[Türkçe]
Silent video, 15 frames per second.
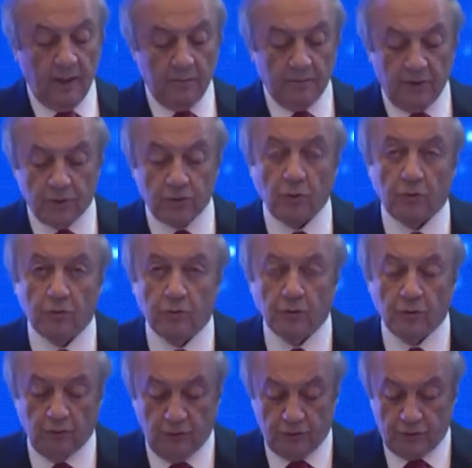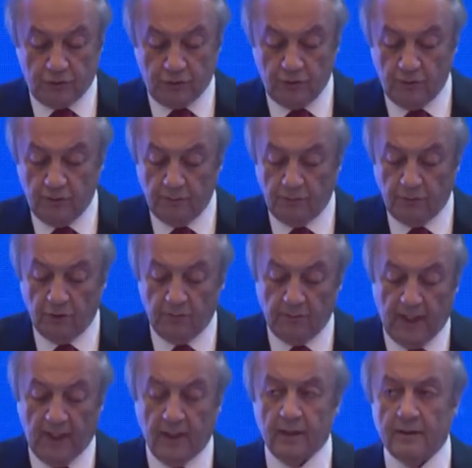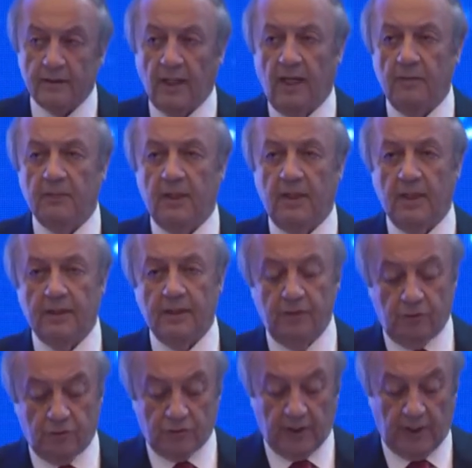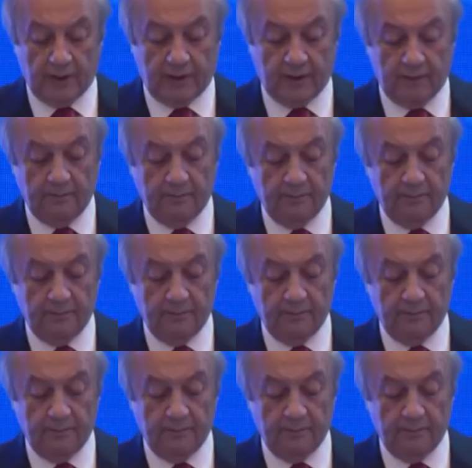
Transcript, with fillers: Birçok kuruluş büyüme tahminlerini yükseltti